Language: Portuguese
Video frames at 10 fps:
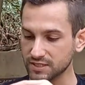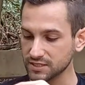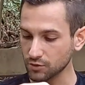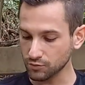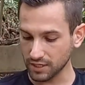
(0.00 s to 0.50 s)
se
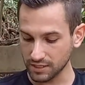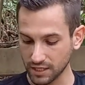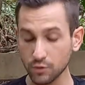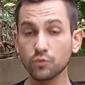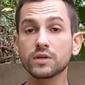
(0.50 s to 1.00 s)
não tem
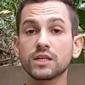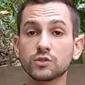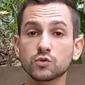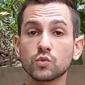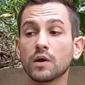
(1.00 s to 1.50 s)
nenhum
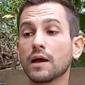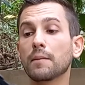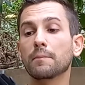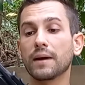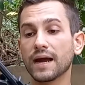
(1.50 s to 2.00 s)
risco,
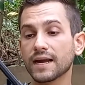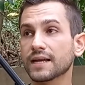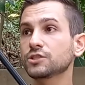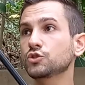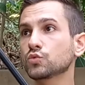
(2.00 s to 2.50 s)

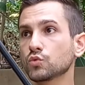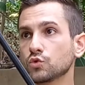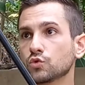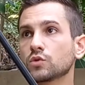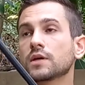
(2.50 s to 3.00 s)
marca de uso.